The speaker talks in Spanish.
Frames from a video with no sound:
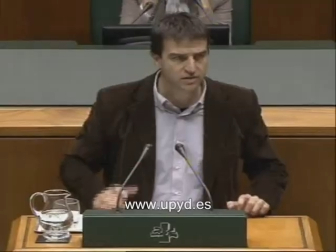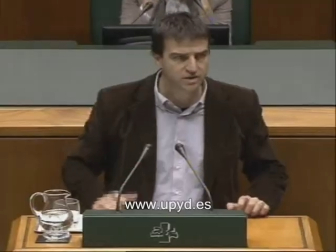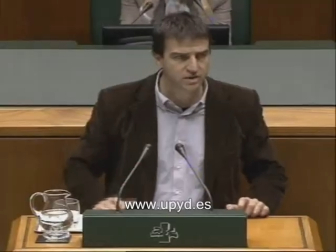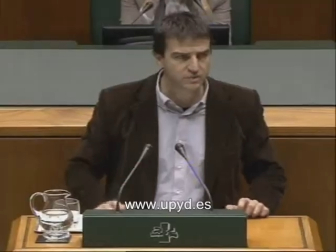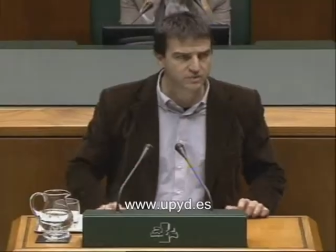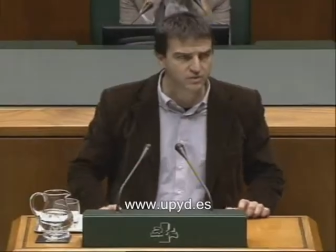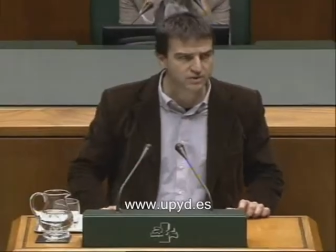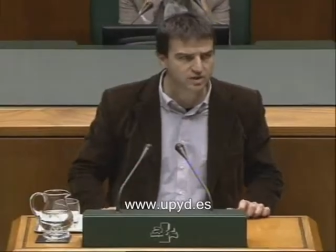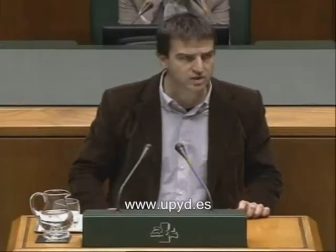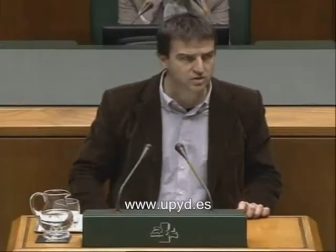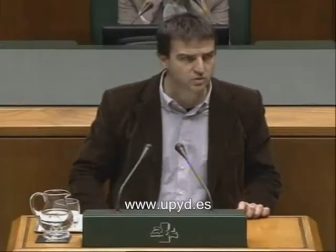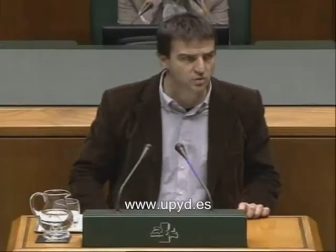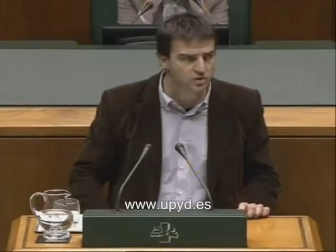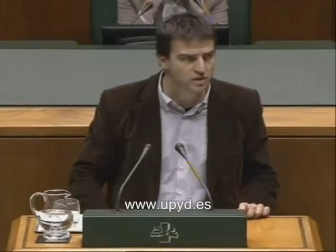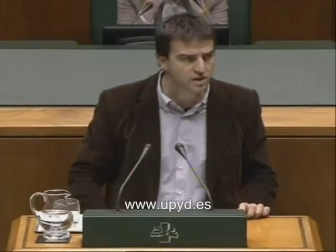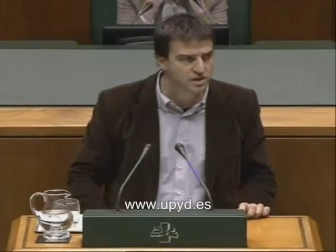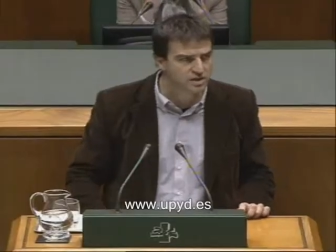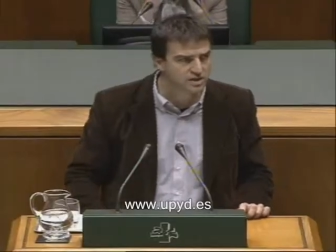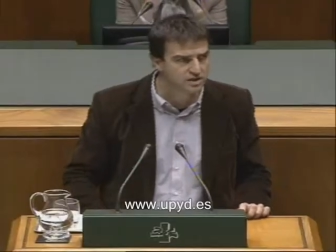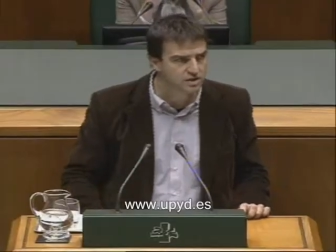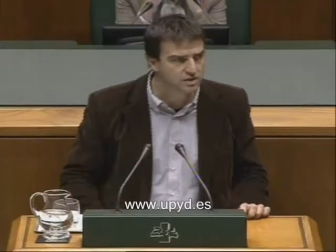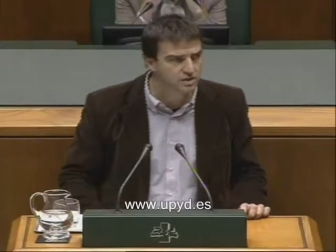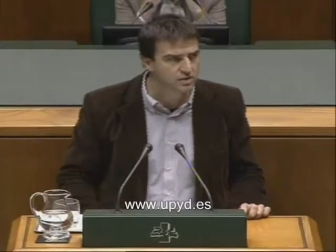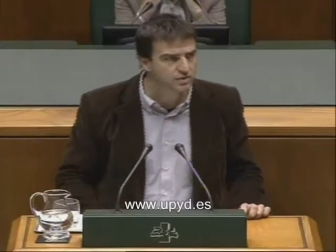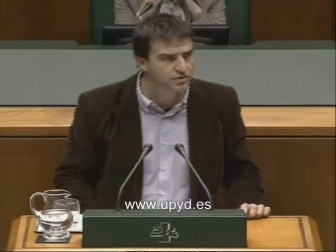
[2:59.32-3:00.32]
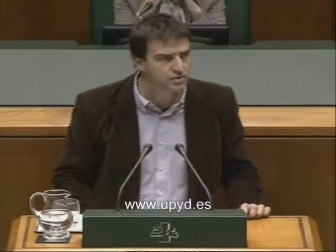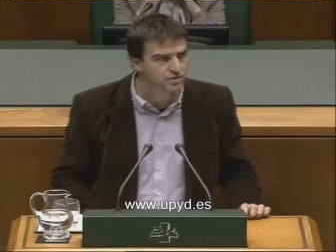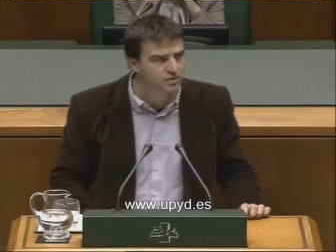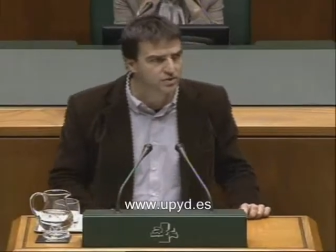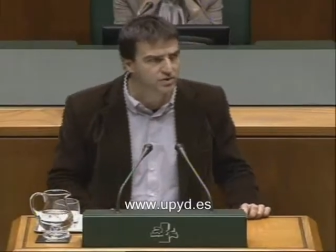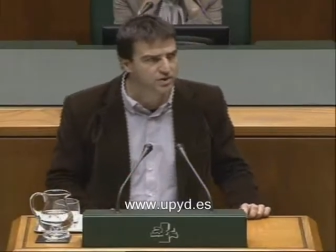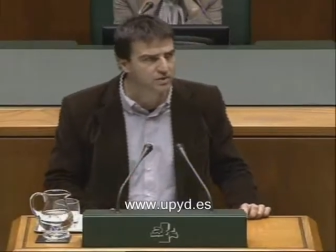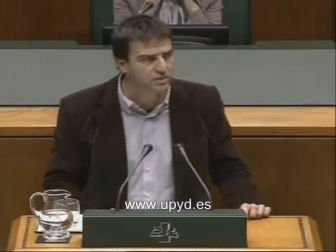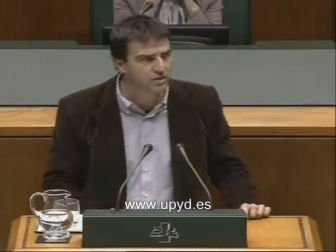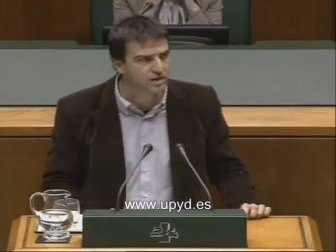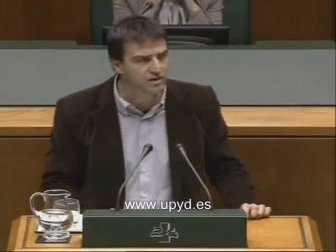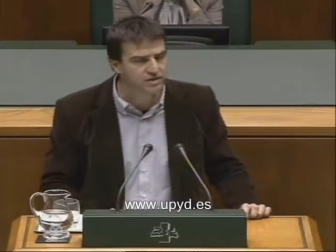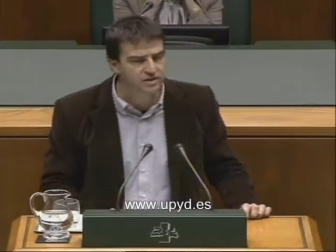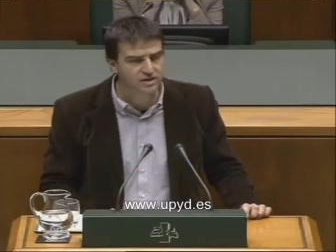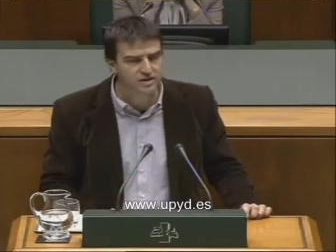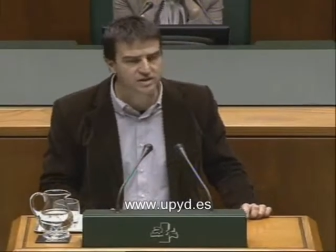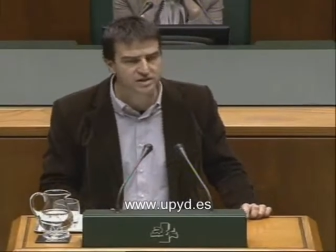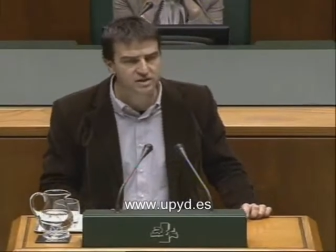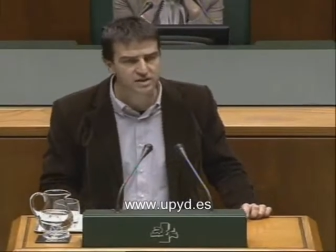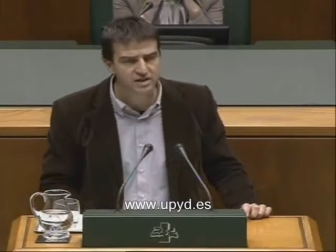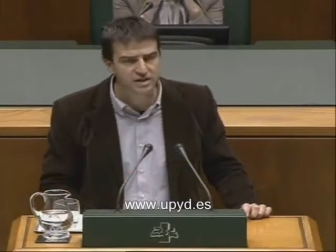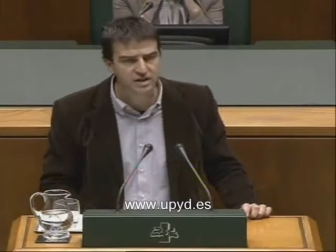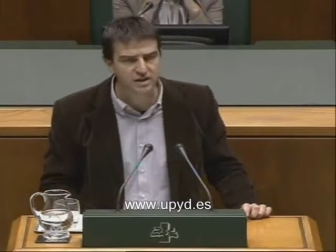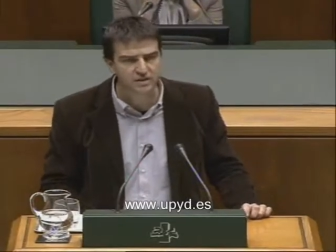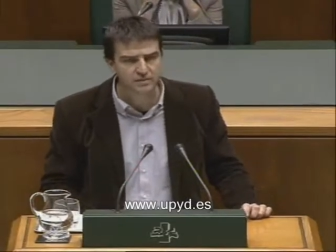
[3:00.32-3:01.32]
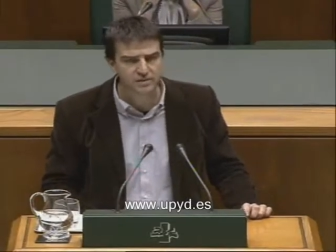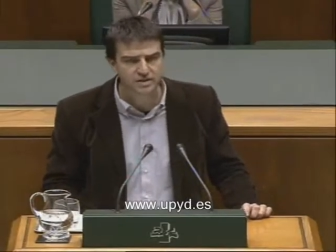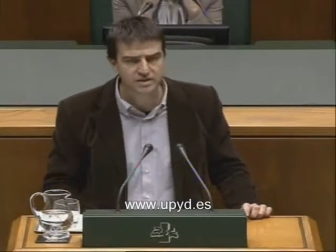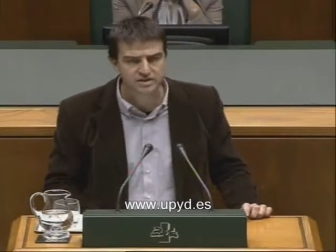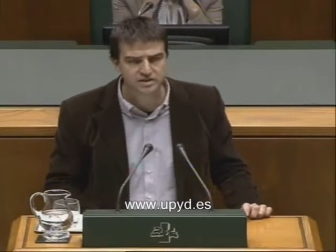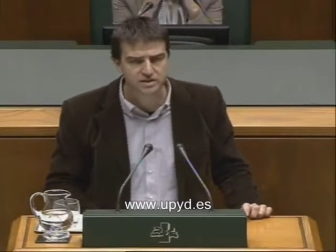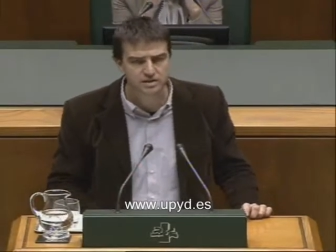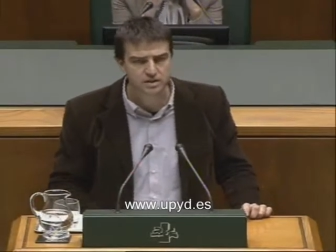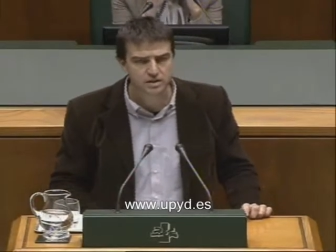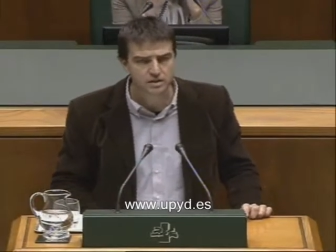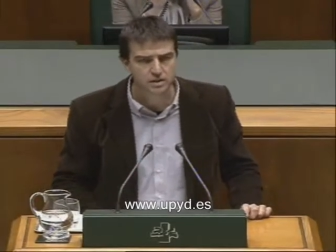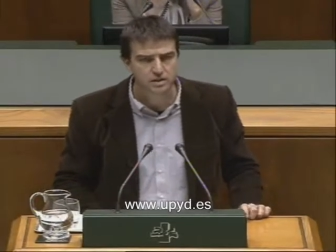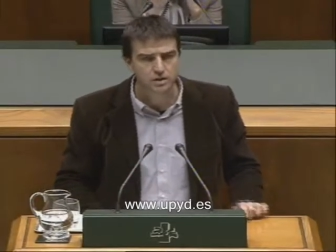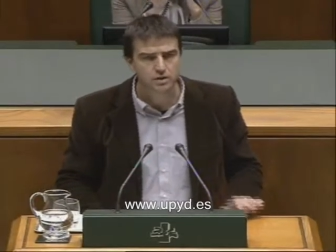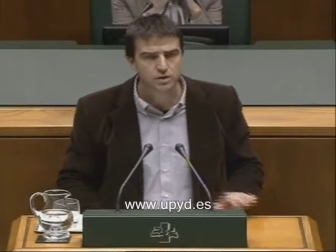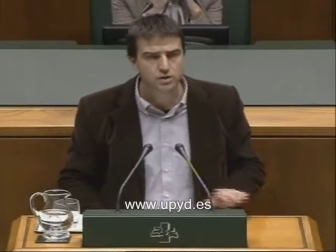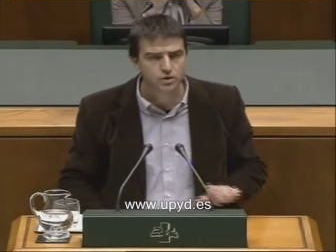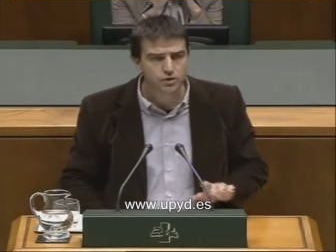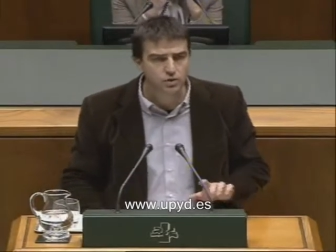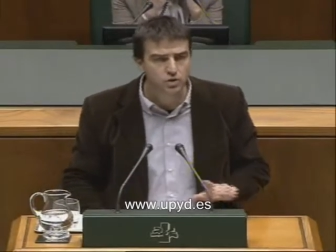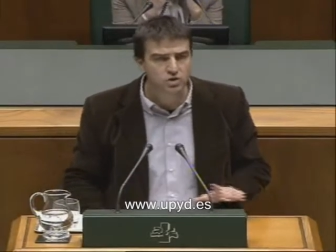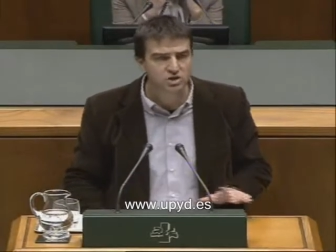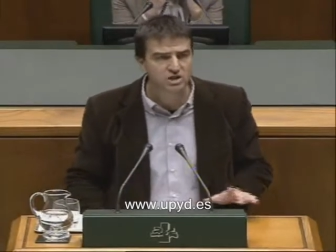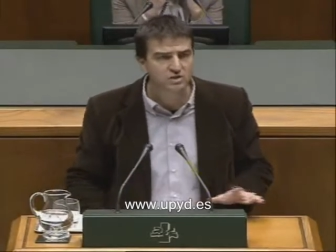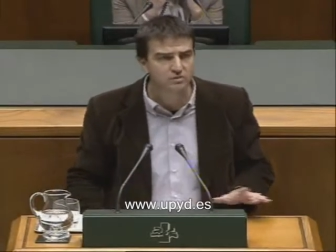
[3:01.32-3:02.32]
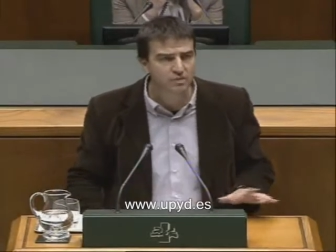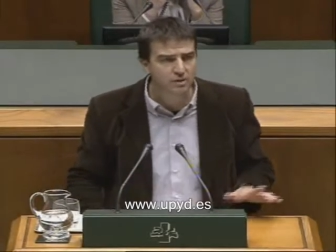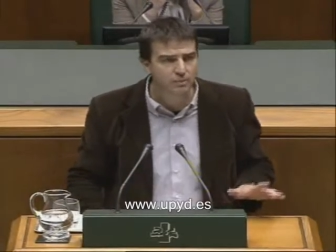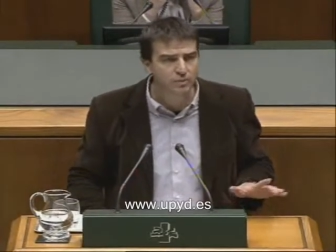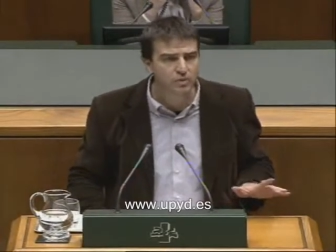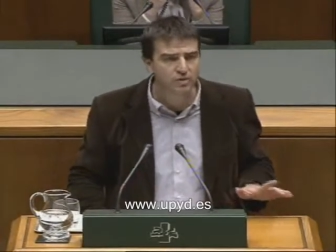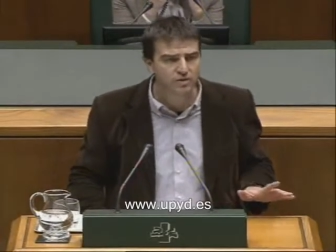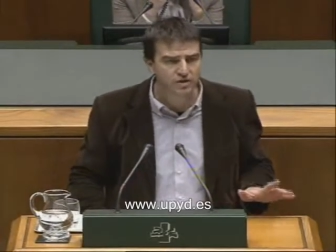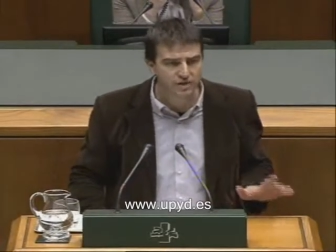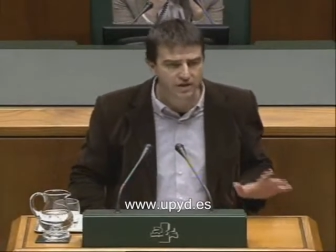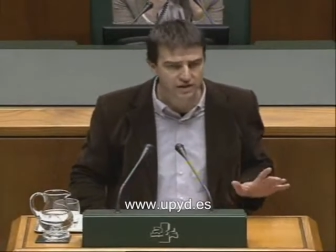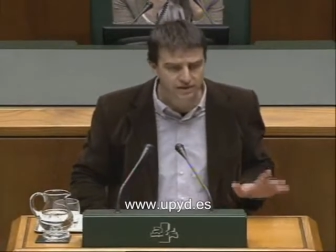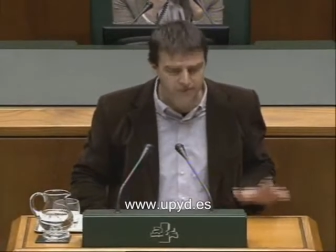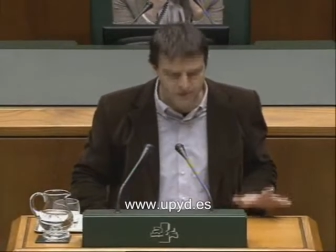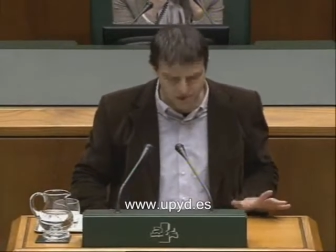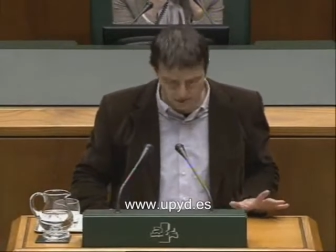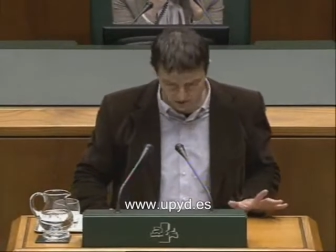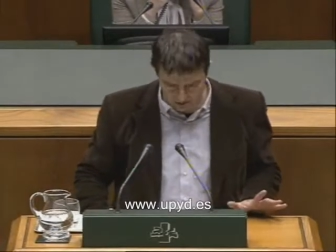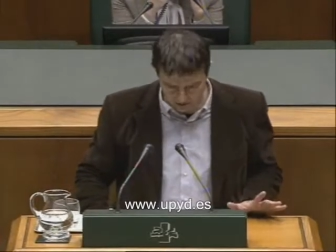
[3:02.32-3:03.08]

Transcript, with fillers: las cuales no debe hacerse y además no se va a poder hacer.